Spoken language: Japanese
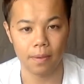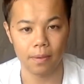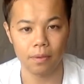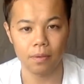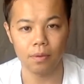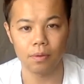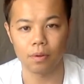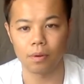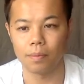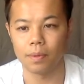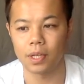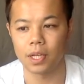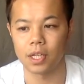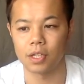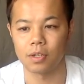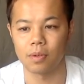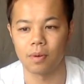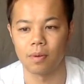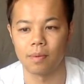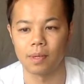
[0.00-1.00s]
との
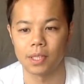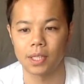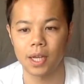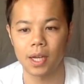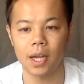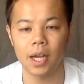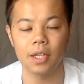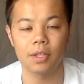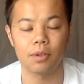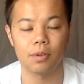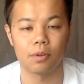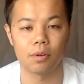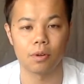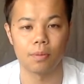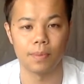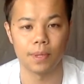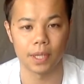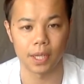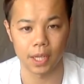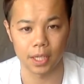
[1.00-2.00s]
コミュニケーションあれば社会との
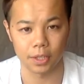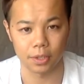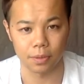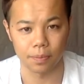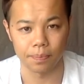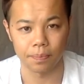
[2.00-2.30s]
コミュニケーション、